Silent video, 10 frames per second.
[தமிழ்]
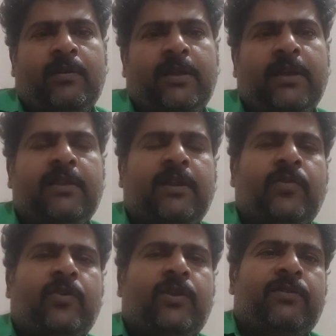எழுதுகிற
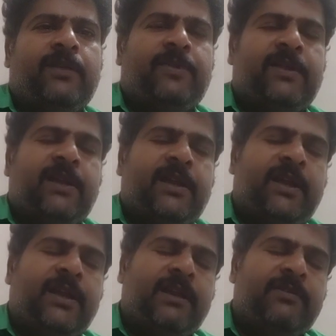நோட்டை வந்து நம்ம
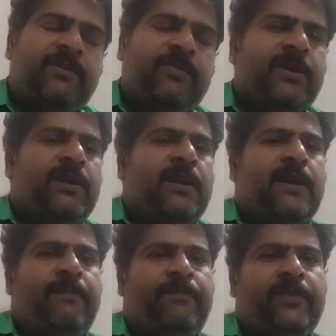கடியில் வச்சு
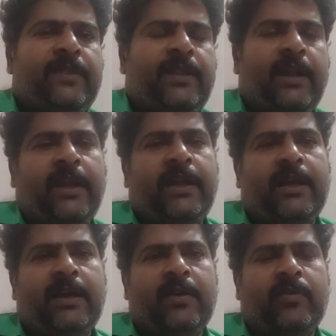படுக்கலாம்
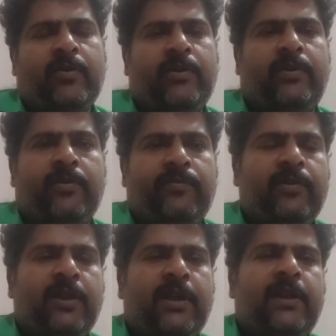நிறையா நோட்டு
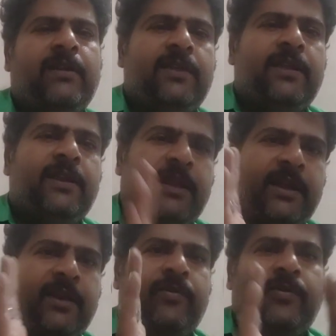ஃபுல்லாக எழுதி
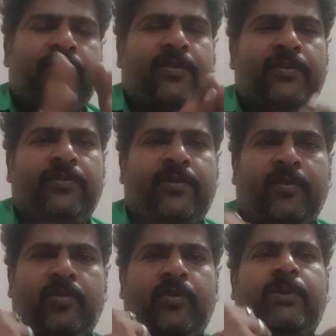நிறைய நோட்டு சேர்ந்துருச்சுன்னா
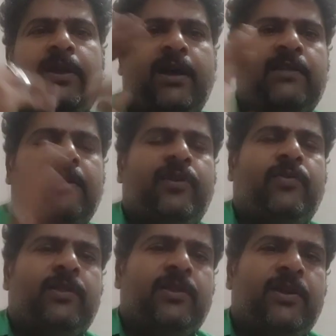கொண்டு போய் ஆற்றுலையோ
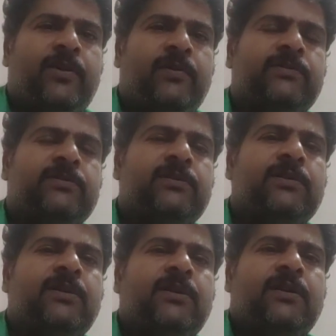குளத்துலையோ
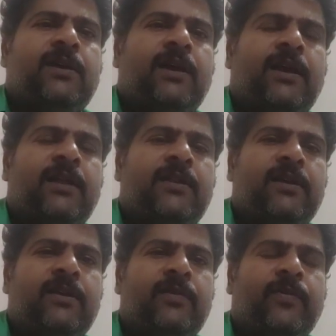அல்லது
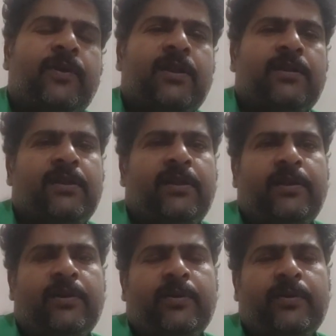ஓடுற
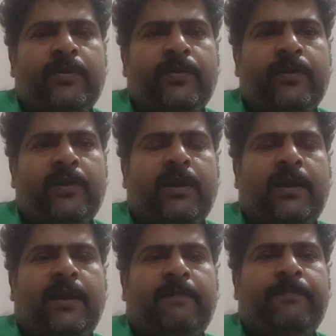தண்ணியிலையோ விட்டுறலாம்